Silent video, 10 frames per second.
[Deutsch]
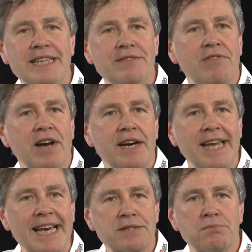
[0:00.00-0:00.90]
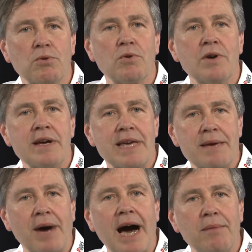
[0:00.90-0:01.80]
E-Flight Expo
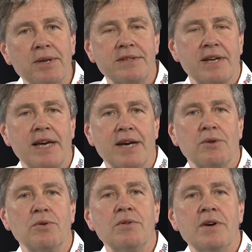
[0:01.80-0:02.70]
im Rahmen dieser Aero.